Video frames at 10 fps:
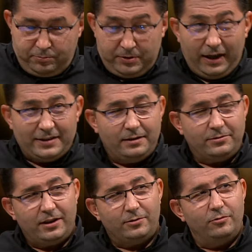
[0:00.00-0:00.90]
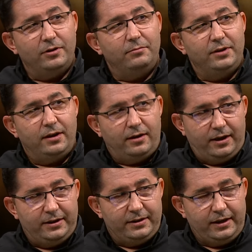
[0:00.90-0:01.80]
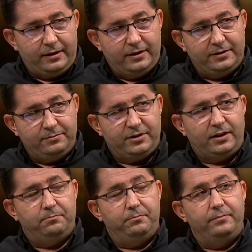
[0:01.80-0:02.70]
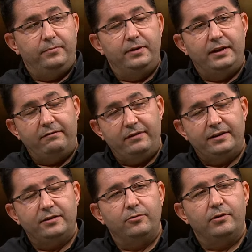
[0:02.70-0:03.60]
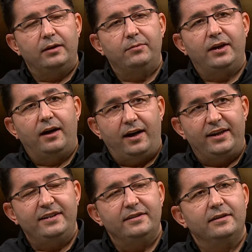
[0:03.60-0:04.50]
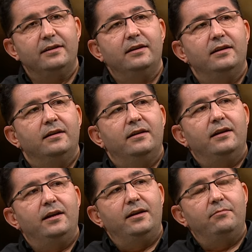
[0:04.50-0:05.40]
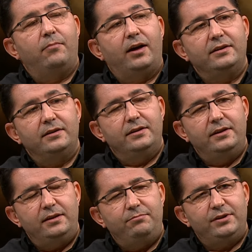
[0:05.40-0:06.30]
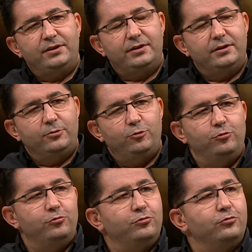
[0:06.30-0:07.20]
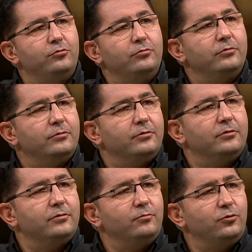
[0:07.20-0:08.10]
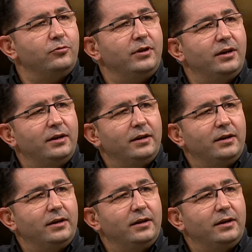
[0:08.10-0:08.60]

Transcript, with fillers: Harizmşah dönemine ait yani Harizmşah devleti dönemine ait e, maddi bir kültürün e, bugüne